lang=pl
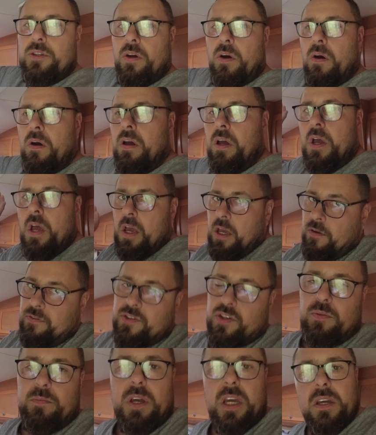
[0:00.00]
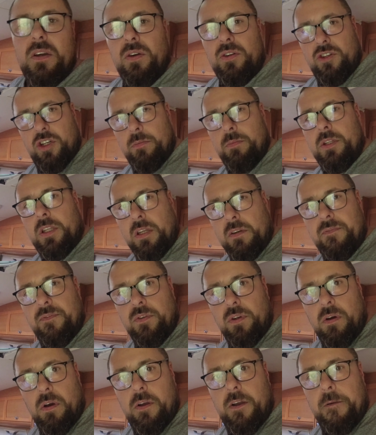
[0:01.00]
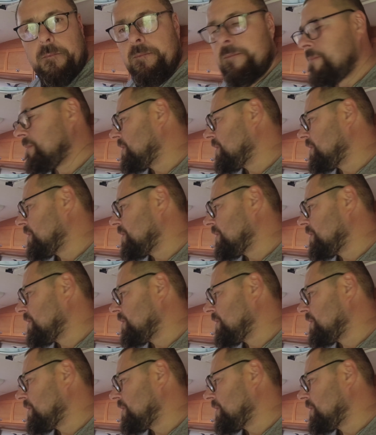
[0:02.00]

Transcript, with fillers: to i w sumie i kończymy ten vlog.